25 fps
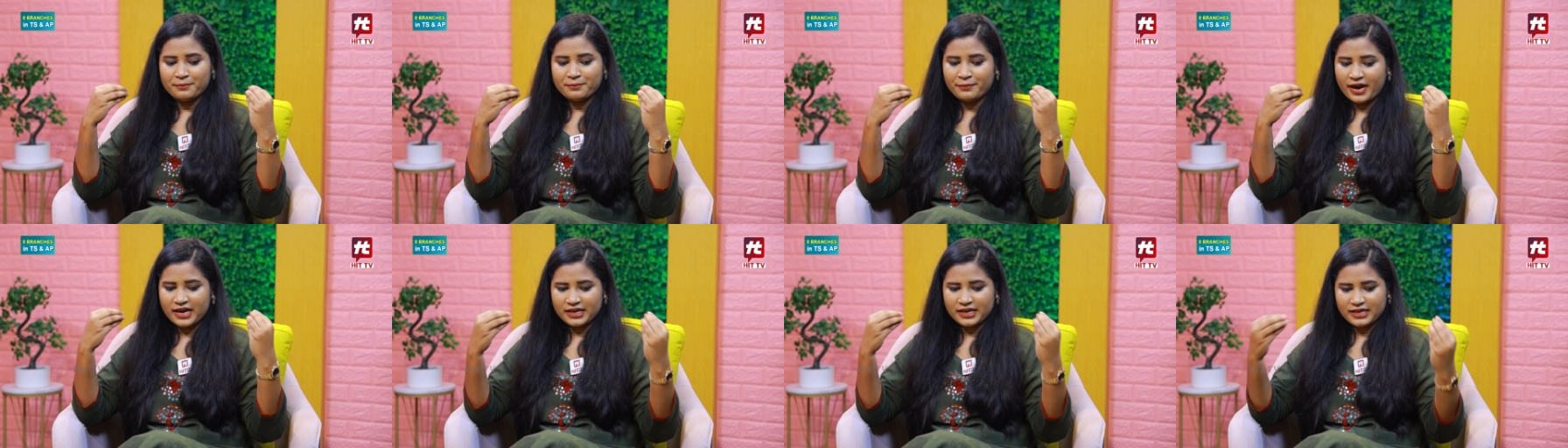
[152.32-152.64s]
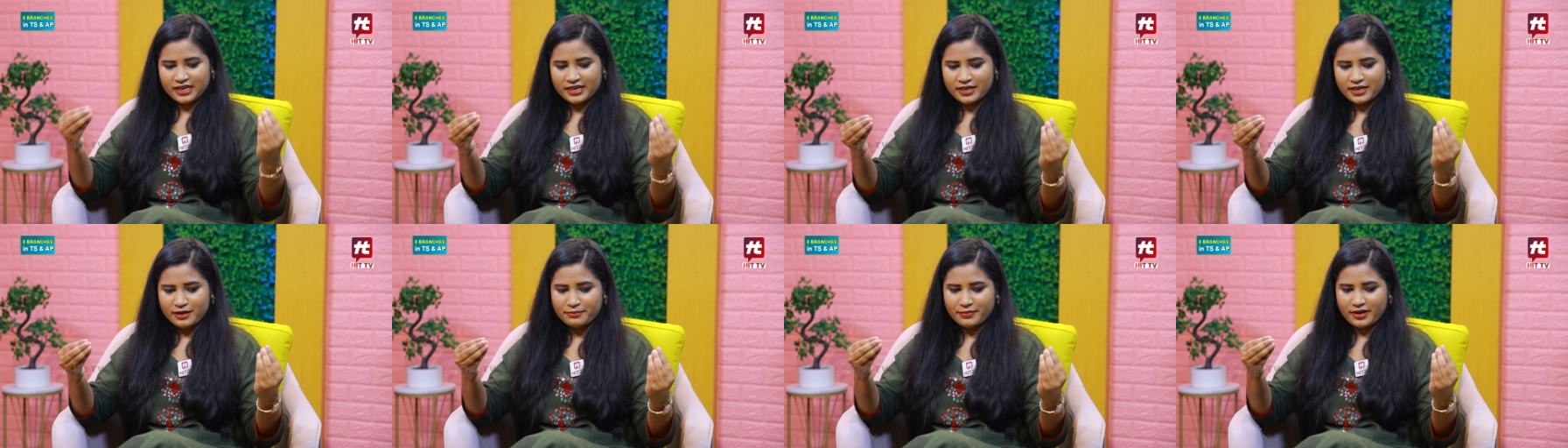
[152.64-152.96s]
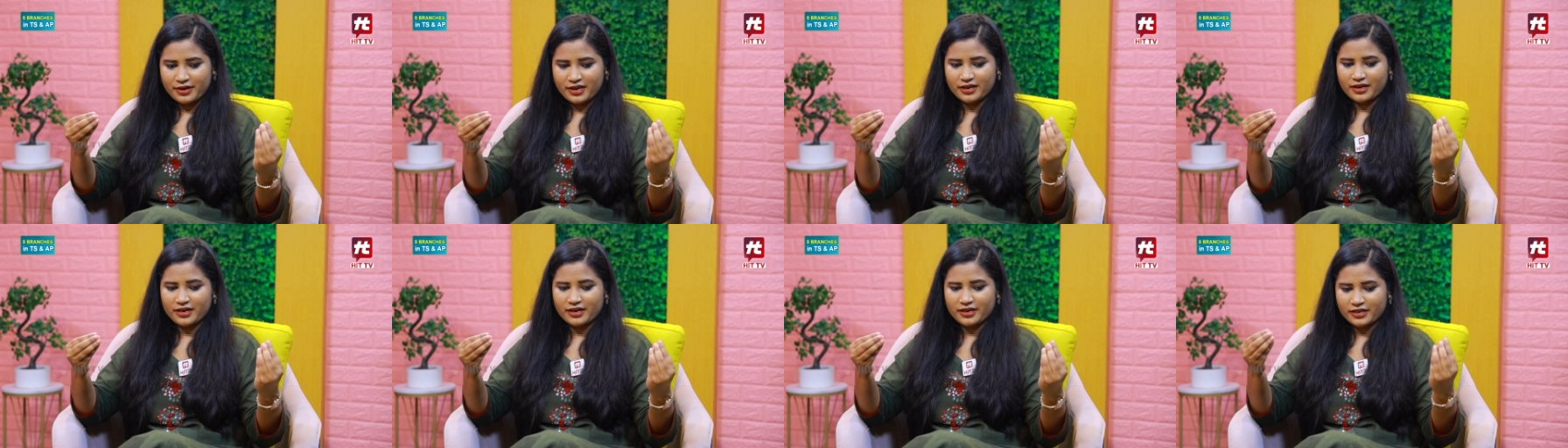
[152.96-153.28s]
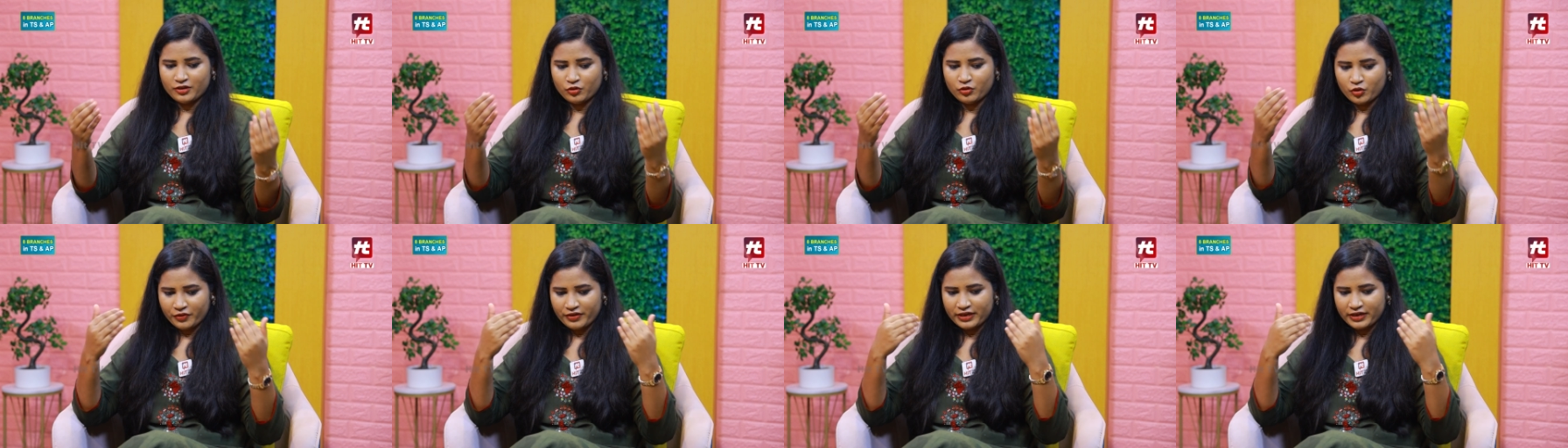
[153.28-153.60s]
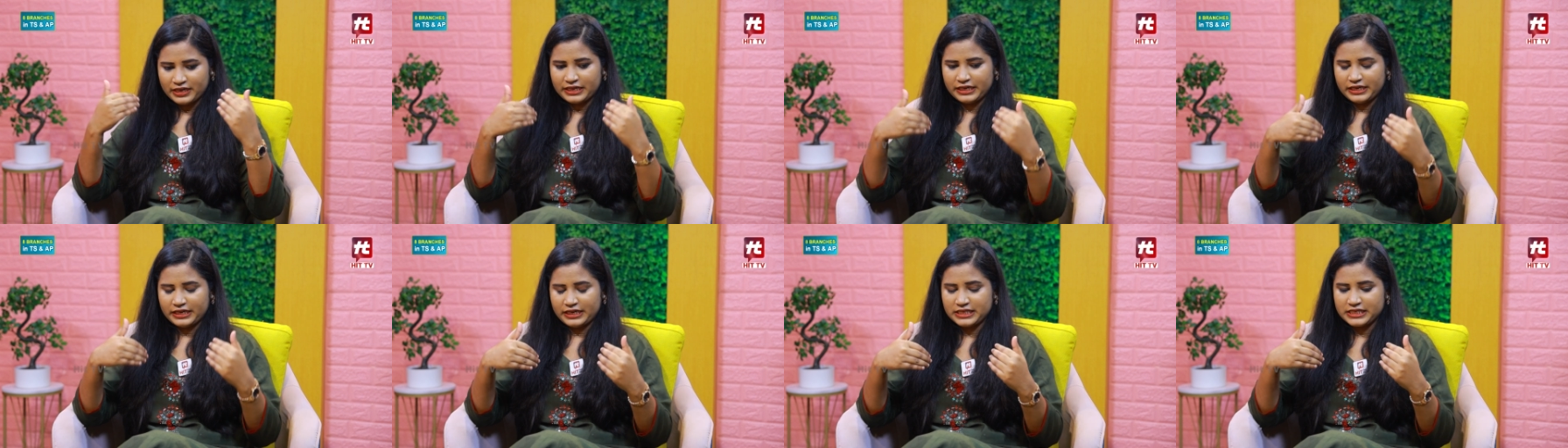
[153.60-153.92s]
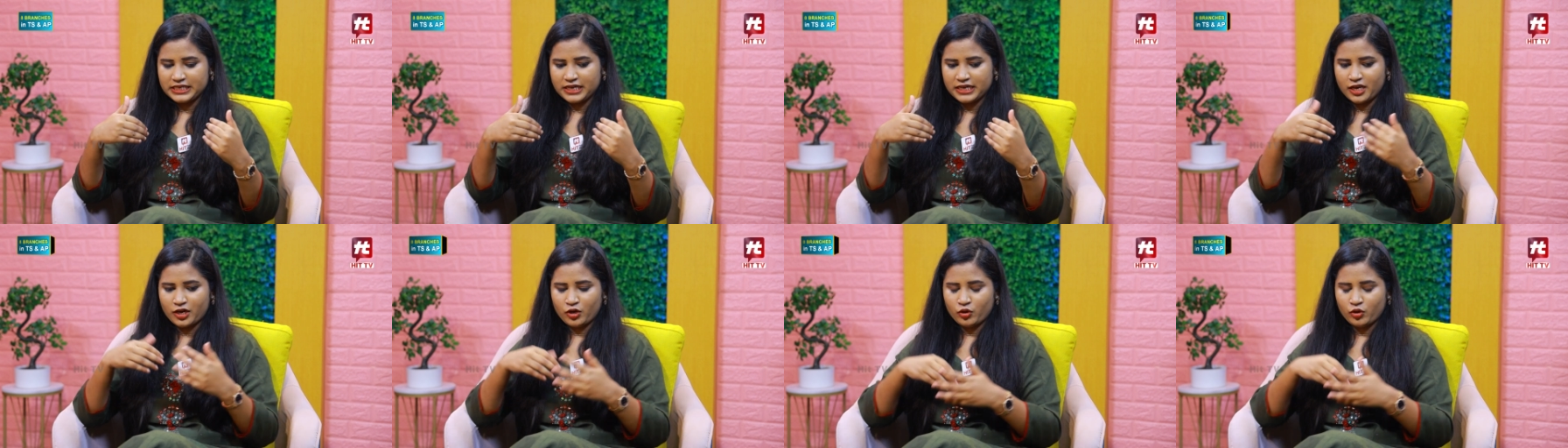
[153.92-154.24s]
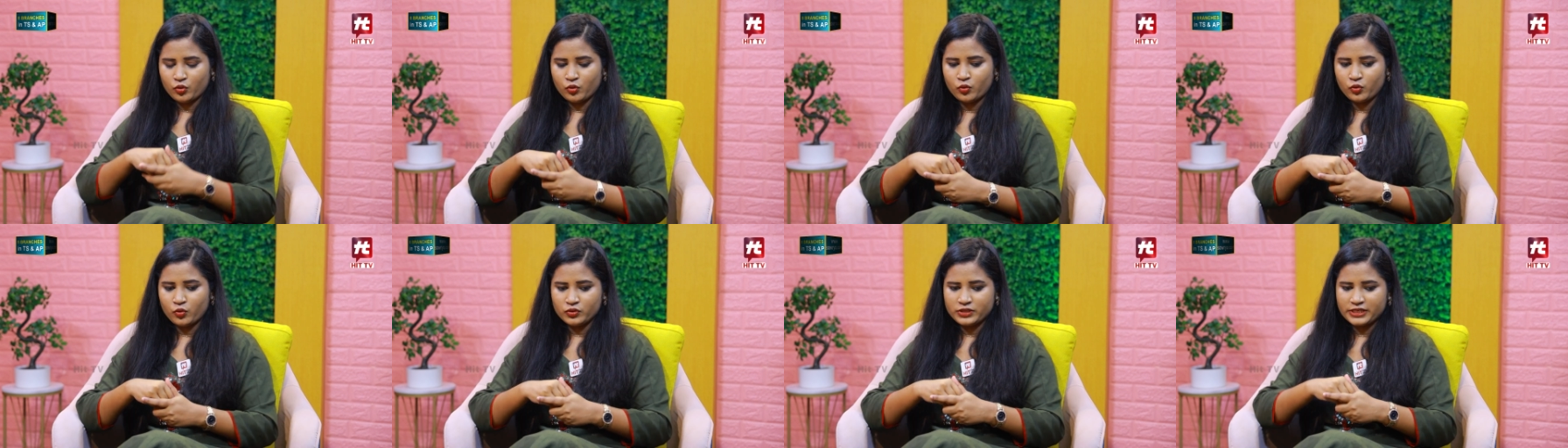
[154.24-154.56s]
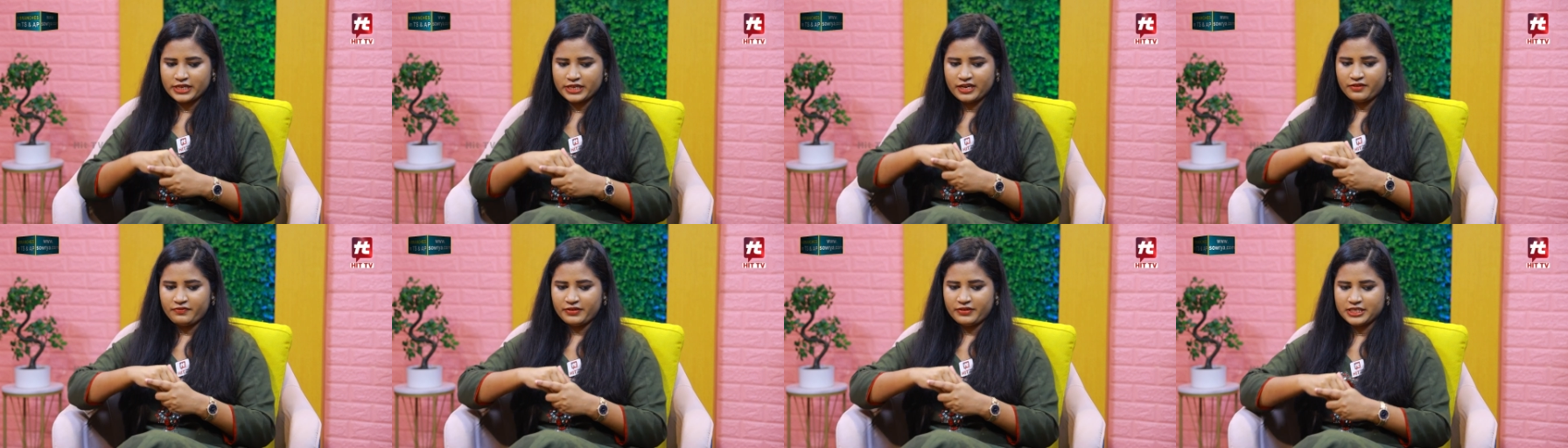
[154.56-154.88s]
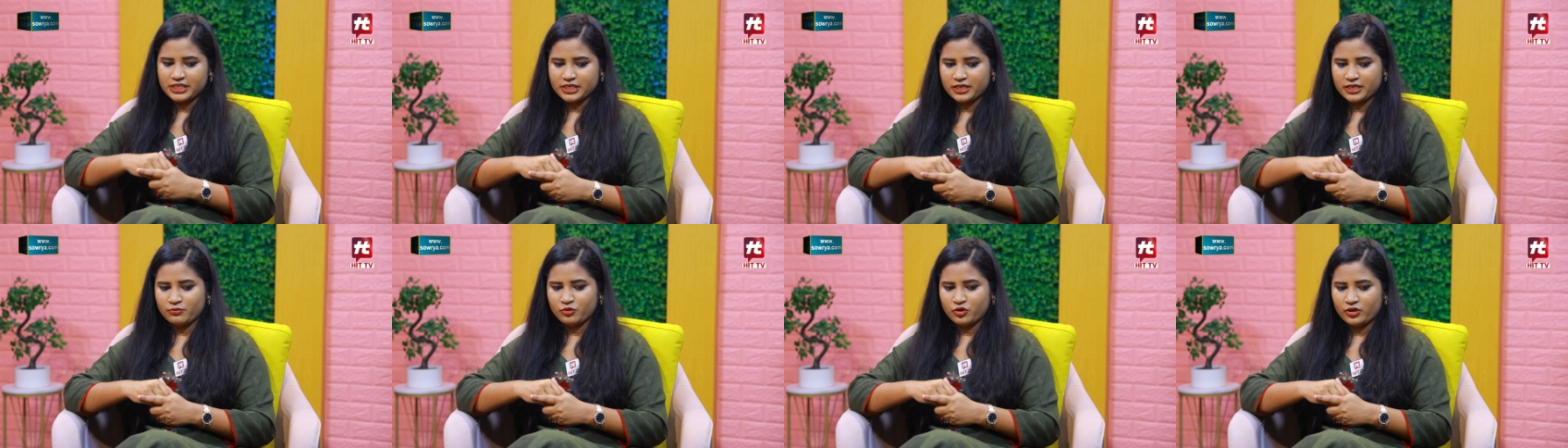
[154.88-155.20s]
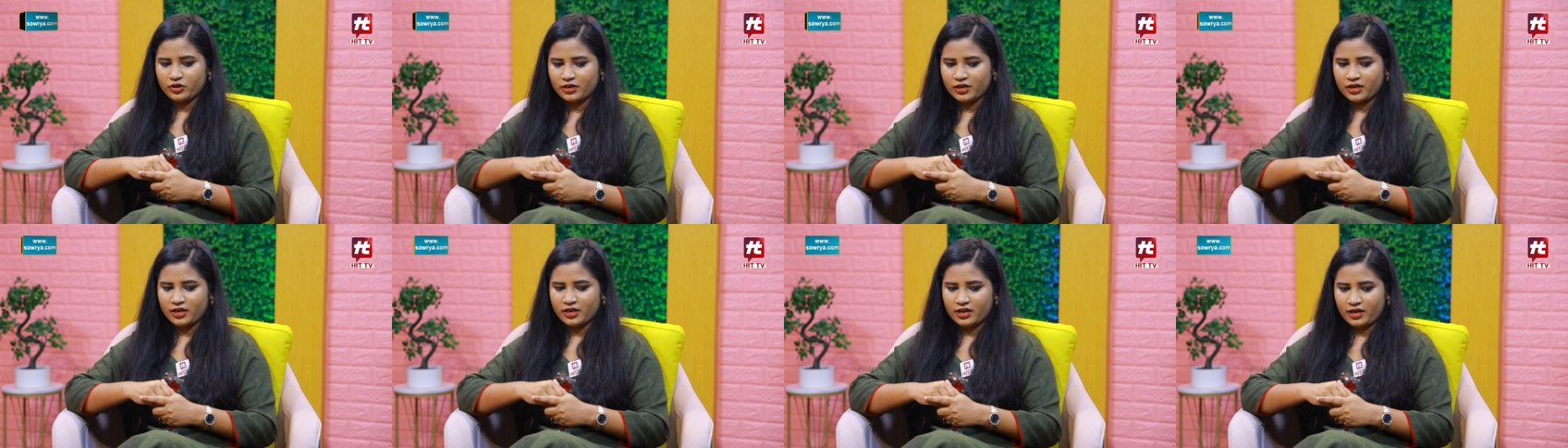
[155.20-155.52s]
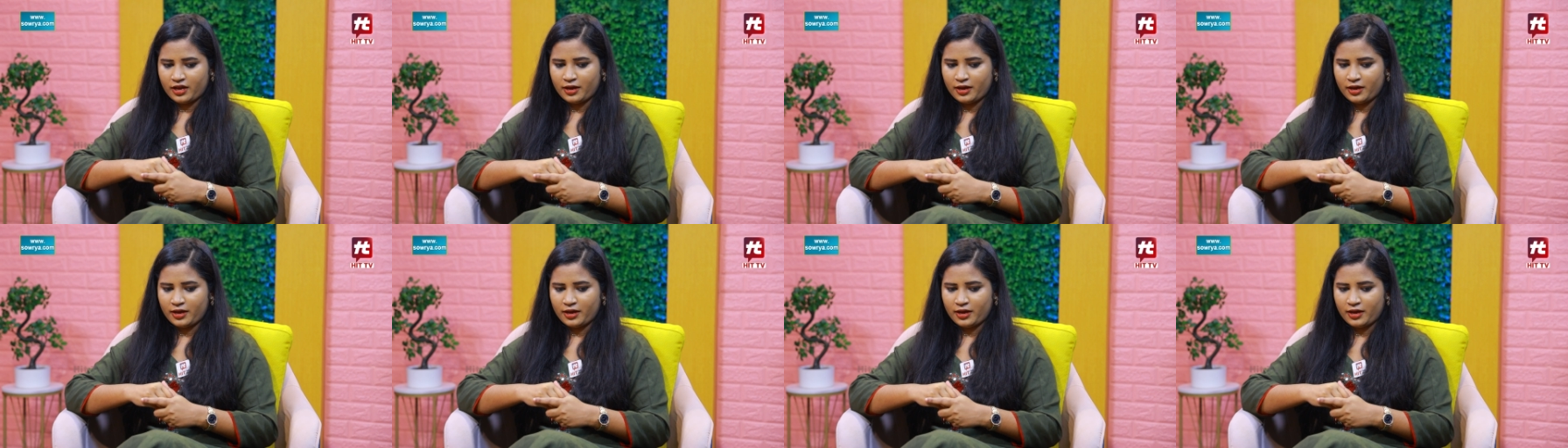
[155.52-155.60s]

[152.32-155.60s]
మాట్లాడమ్మా అని అంటే ఒకవేళ నేను నిజంగా లో సెల్ఫ్ ఎస్టీమ్ ఉన్న